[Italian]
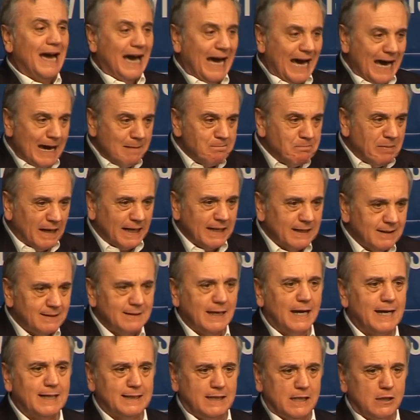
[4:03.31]
a
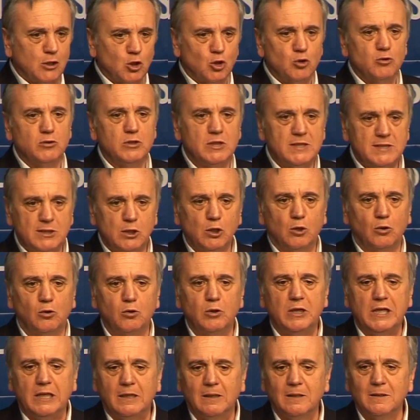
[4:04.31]
parità di
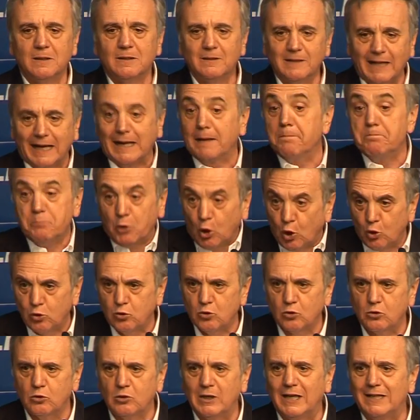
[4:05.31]
condizioni nel
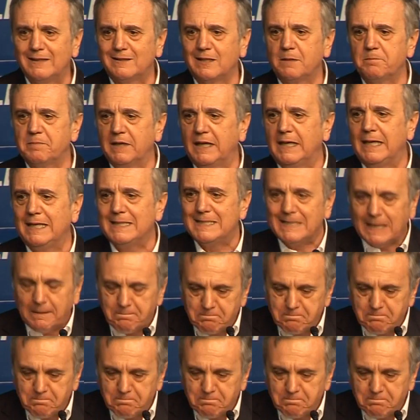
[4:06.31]
rapporto con altri paesi,